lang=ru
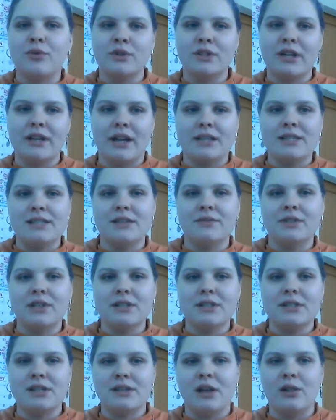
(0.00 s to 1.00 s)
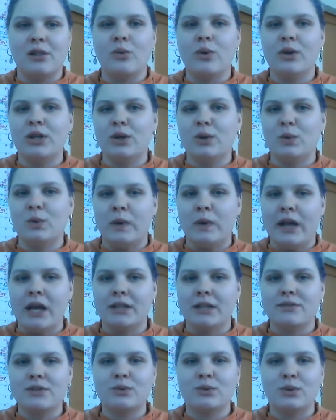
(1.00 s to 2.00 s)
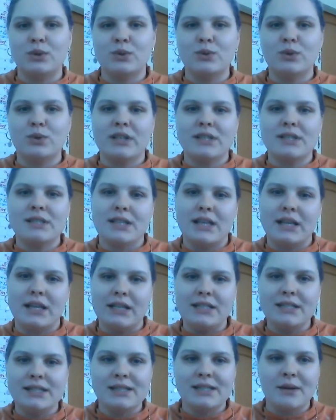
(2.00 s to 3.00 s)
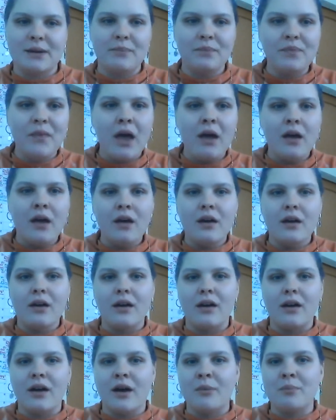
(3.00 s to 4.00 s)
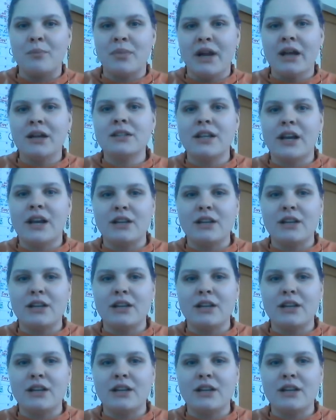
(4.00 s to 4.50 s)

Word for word: фонд креативных технологий, Ульяновск, культурная столица. А, проект